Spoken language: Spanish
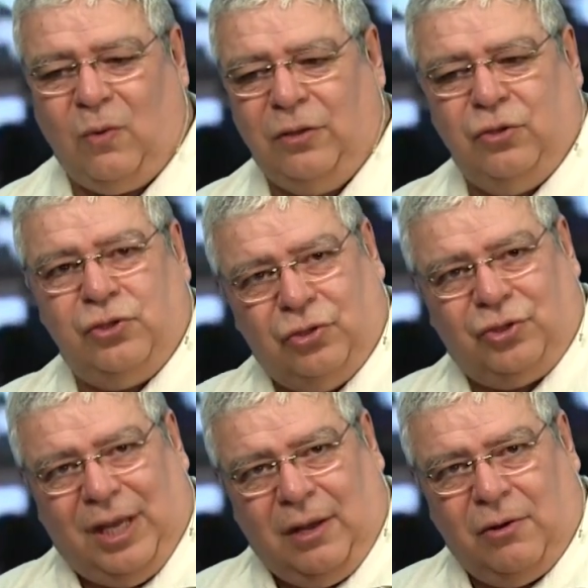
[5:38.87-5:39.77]
Cuando yo
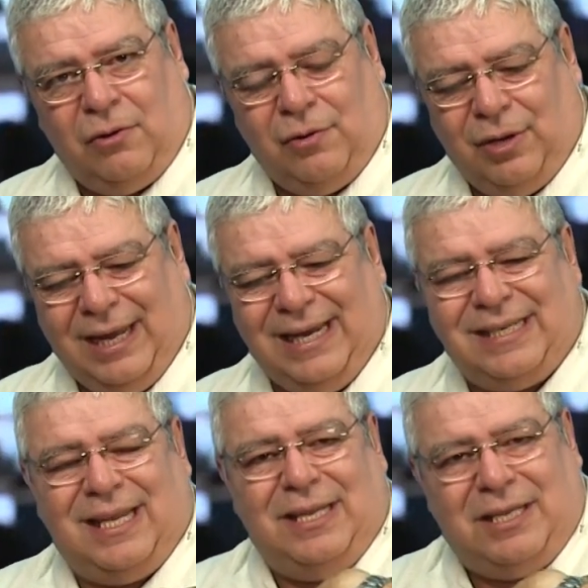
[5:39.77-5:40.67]
tengo
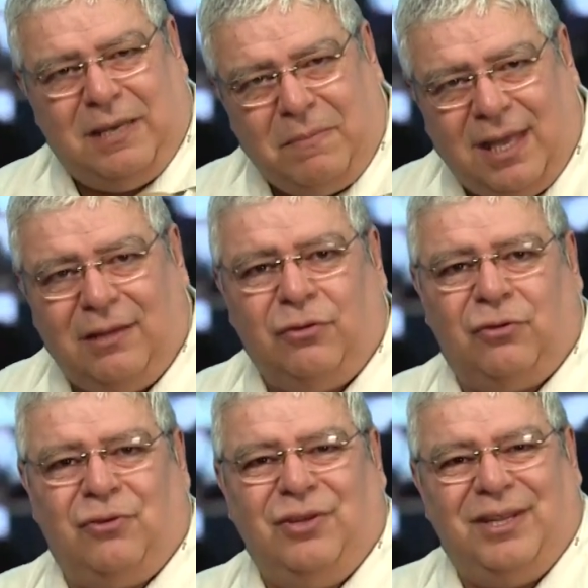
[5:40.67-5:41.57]
el
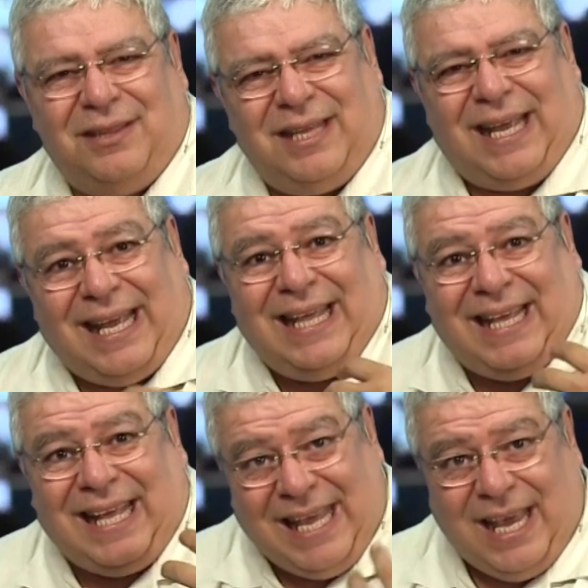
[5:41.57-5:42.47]
sentimiento de
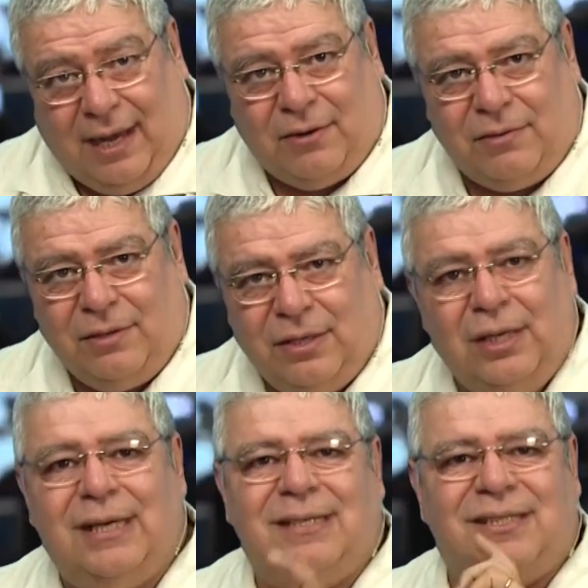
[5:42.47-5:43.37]
que quiero,
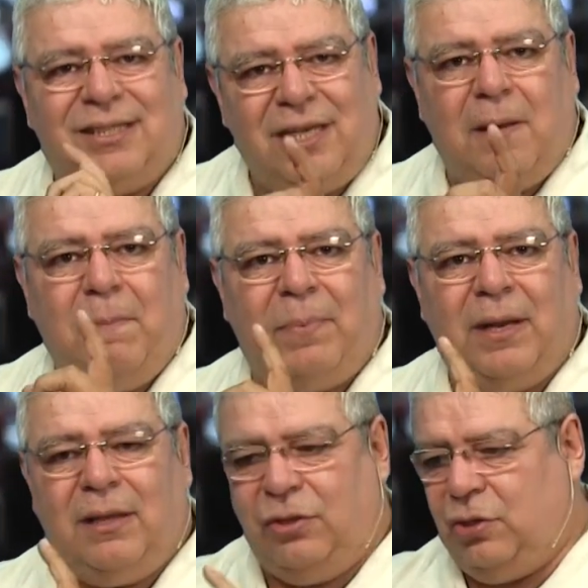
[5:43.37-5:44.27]

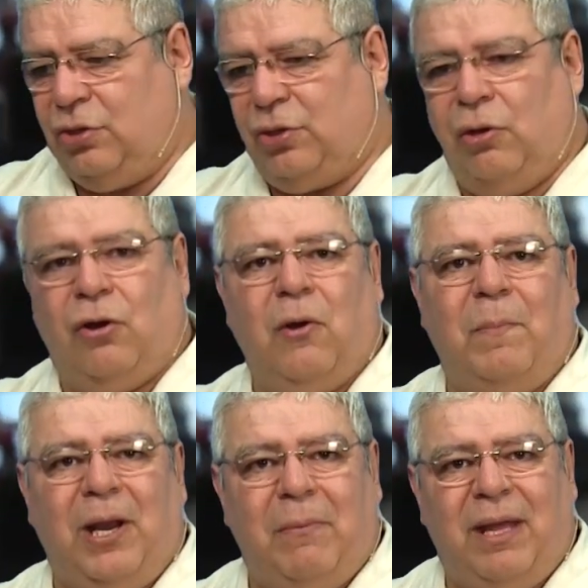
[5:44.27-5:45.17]
siempre Dios lo
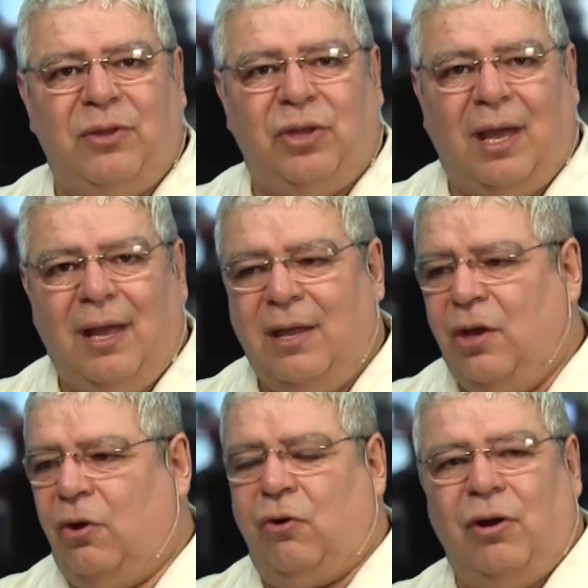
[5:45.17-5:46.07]
complementa
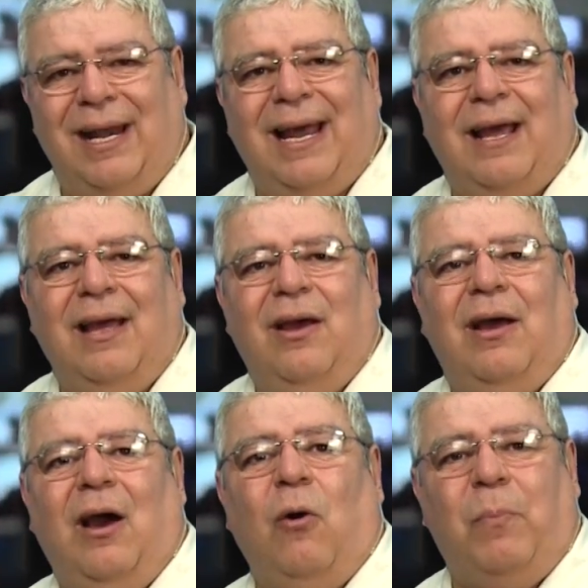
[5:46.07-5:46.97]
con la
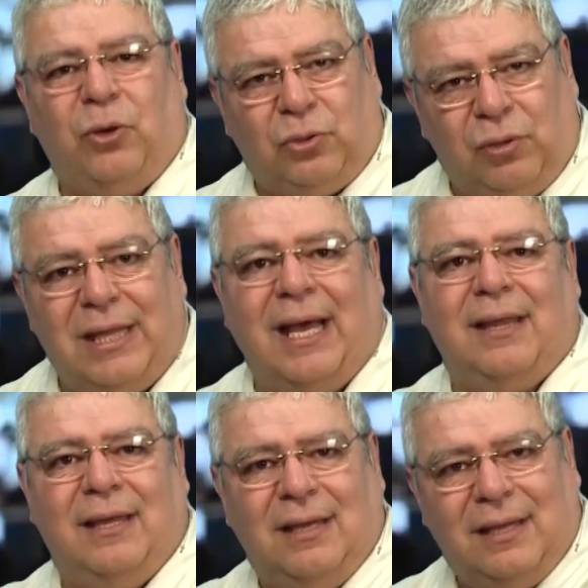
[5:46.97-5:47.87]

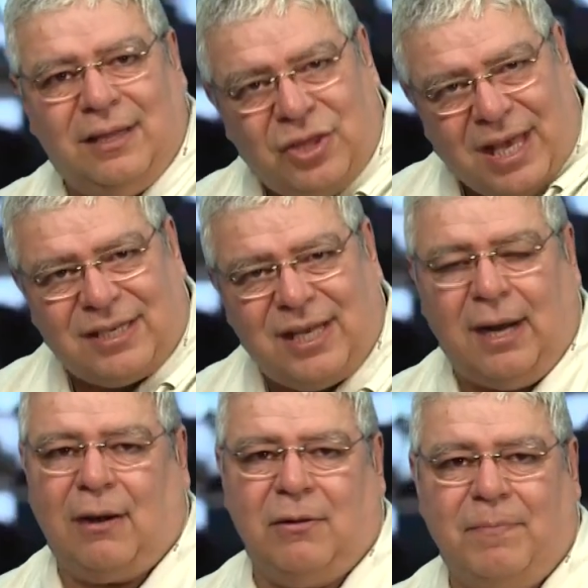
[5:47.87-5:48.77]
oportunidad de
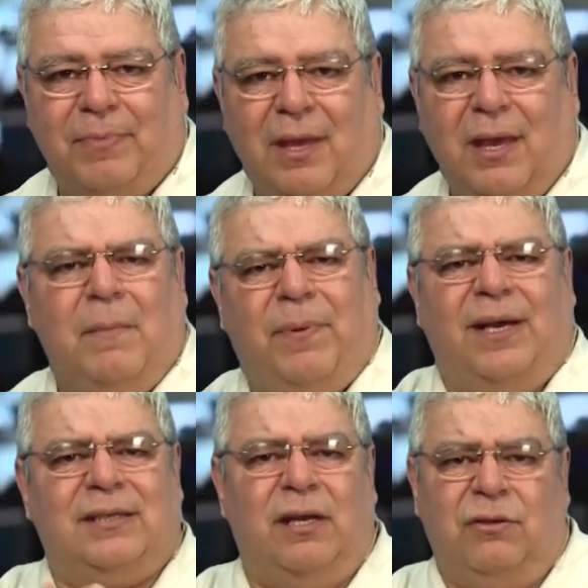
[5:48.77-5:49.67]
hacerlo.
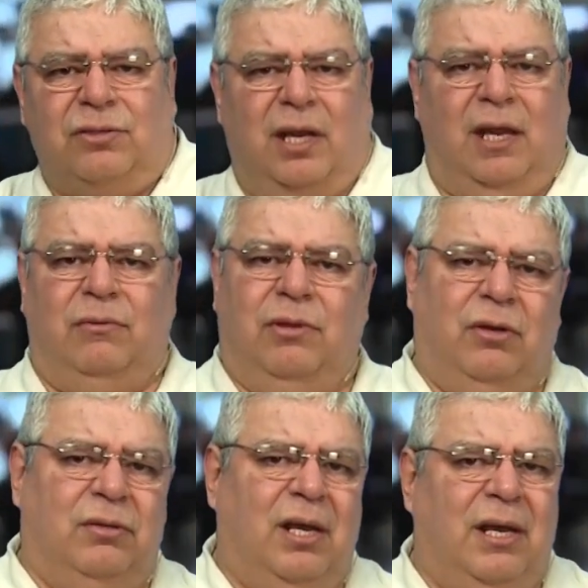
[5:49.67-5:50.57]
Porque si no sería un
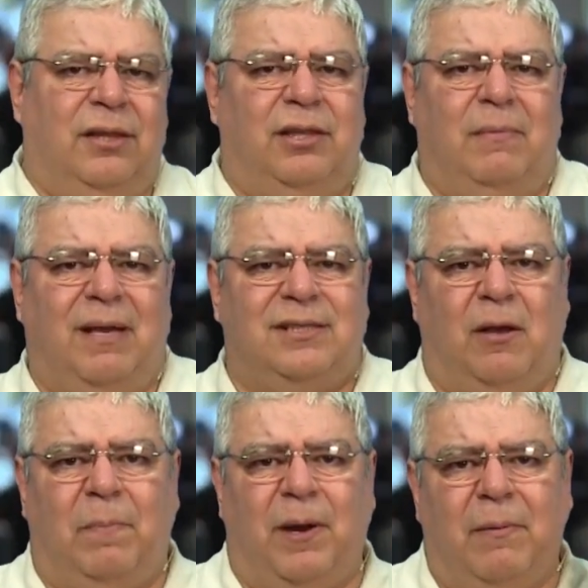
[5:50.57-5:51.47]
Dios
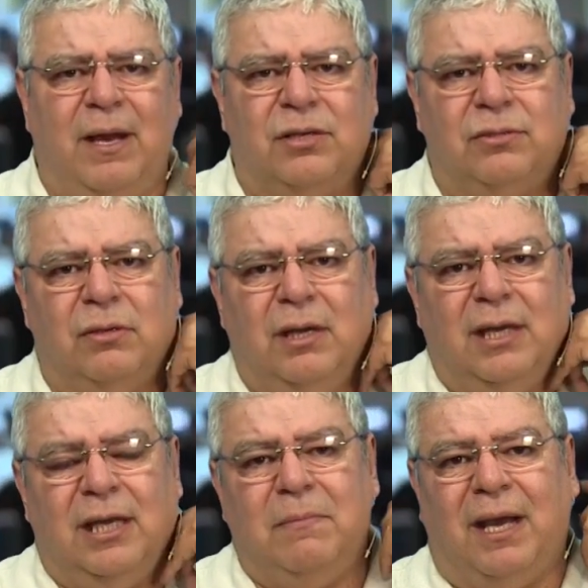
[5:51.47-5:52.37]
demasiado perverso.
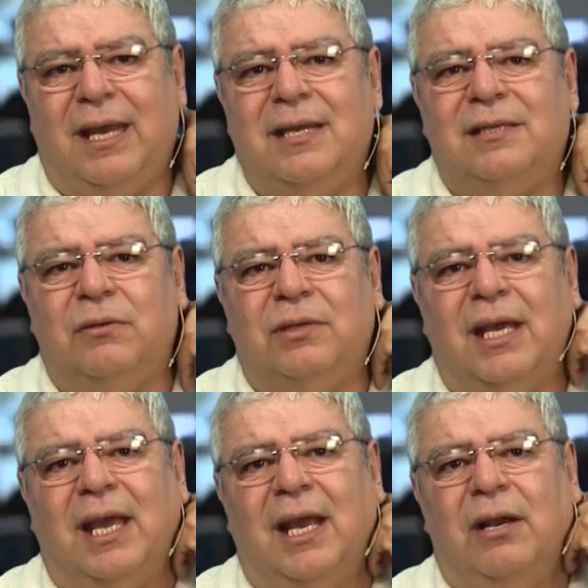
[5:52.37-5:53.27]
Imagínese
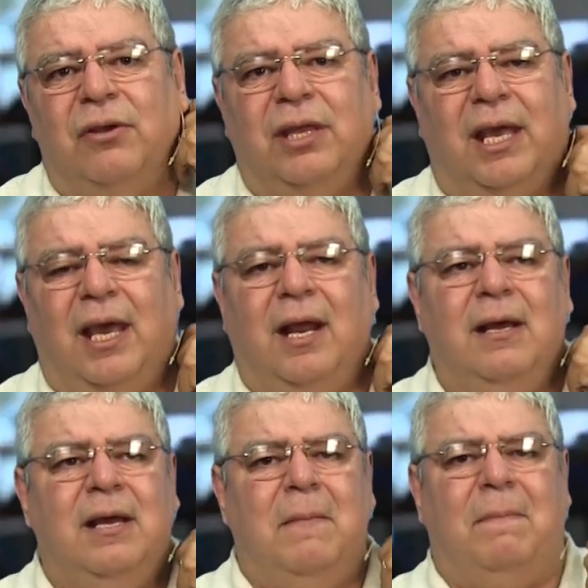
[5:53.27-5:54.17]
usted que Él nos
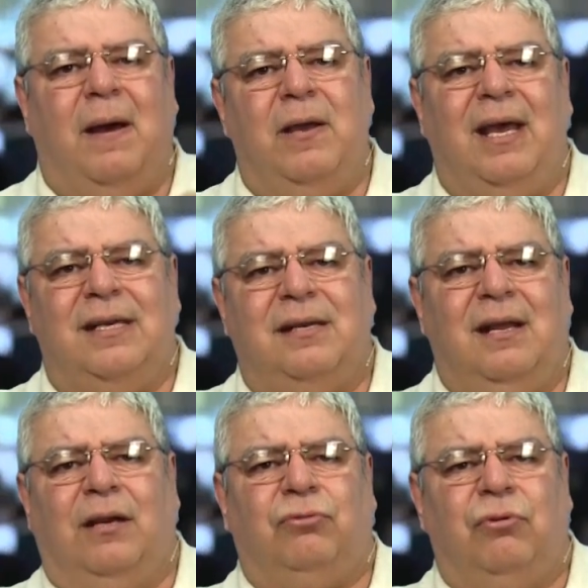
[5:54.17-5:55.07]
dijera, voy a
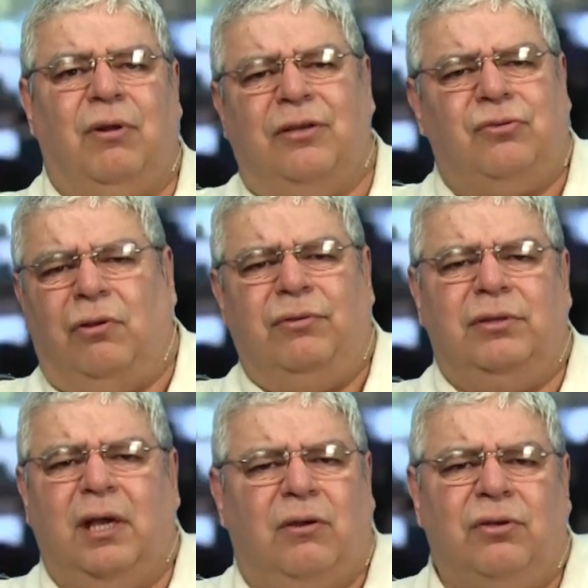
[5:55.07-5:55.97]
llenar tu
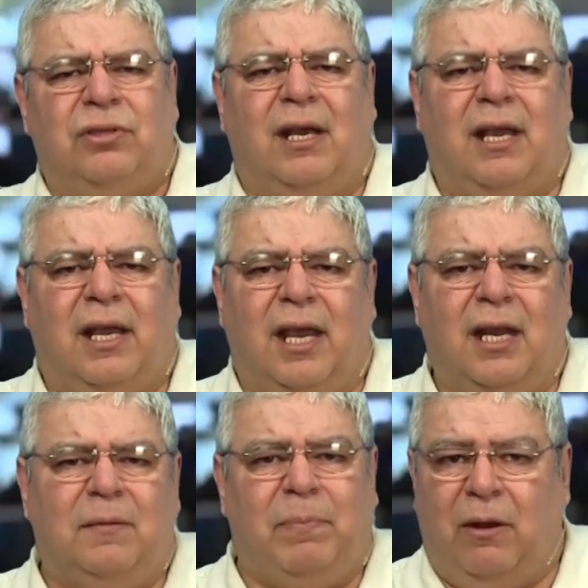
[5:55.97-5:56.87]
corazón de cosas que
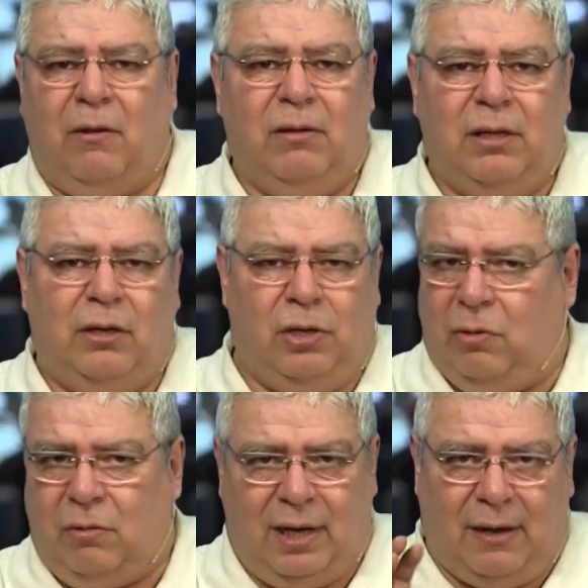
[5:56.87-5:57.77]
quieras, pero
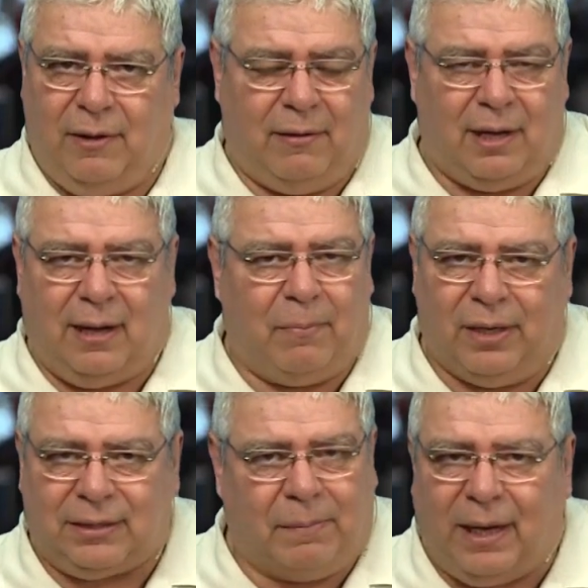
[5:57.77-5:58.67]
nunca voy a abrir la
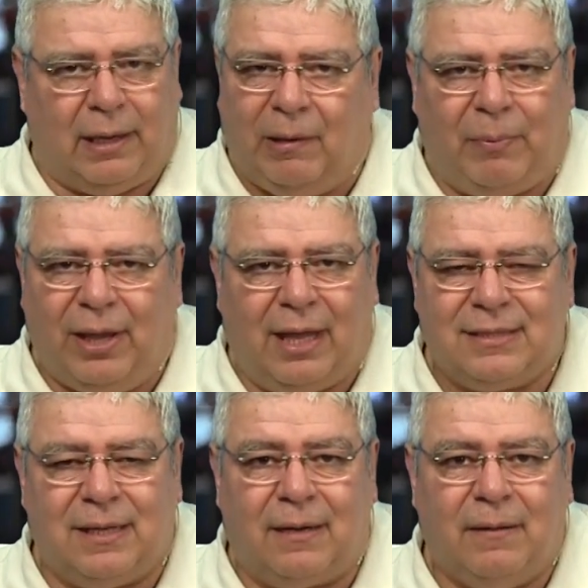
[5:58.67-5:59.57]
puerta para que lo puedas
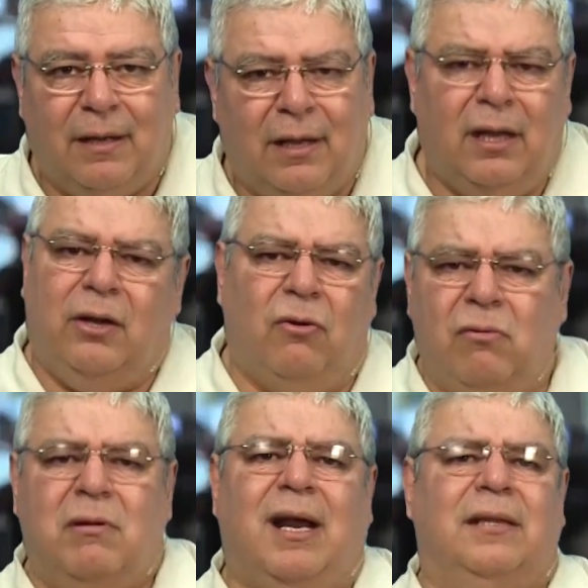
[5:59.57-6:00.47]
hacer.
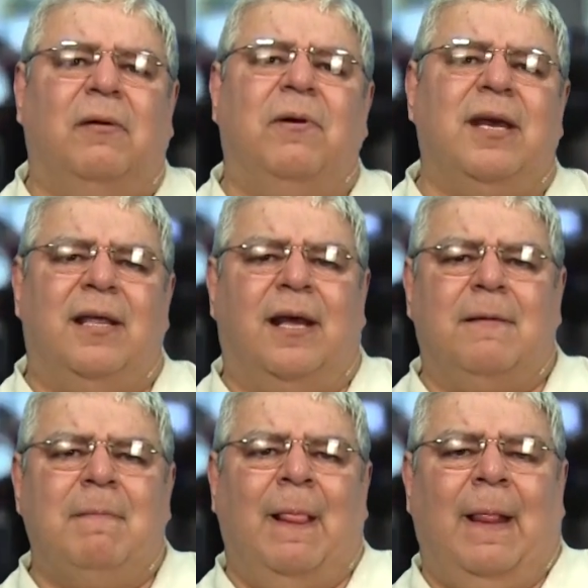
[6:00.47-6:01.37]
Nunca te voy a
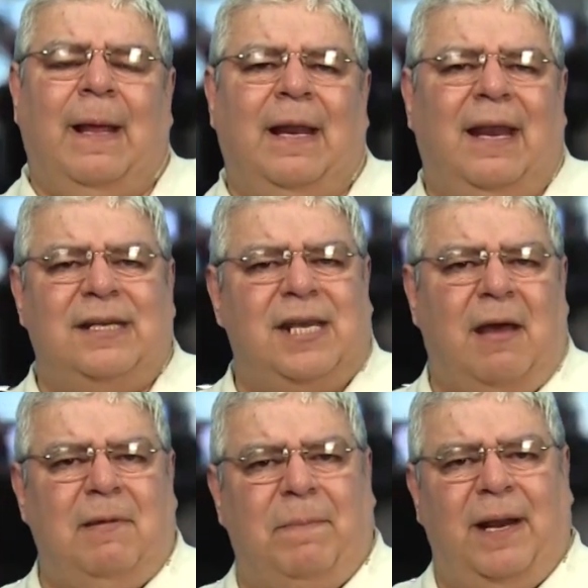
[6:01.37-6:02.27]
dar eh, la
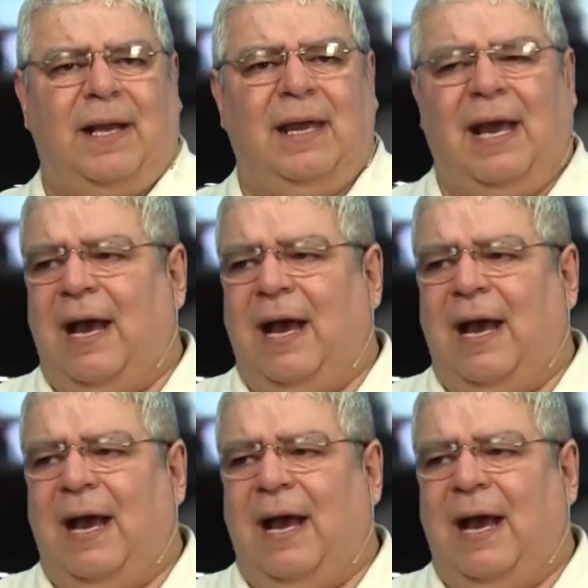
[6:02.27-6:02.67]
llave para que